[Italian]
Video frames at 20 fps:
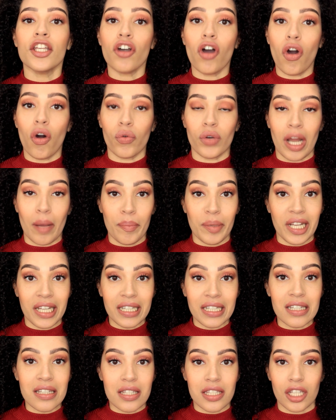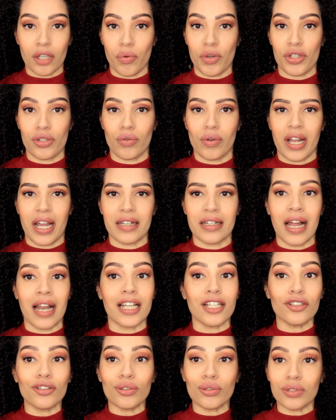Io ho una playlist qui sul
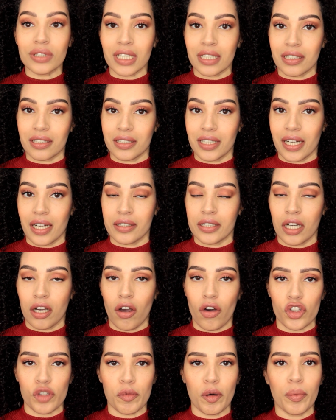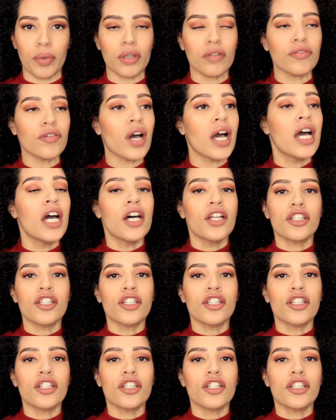canale tutta dedicata a Cosmoprof,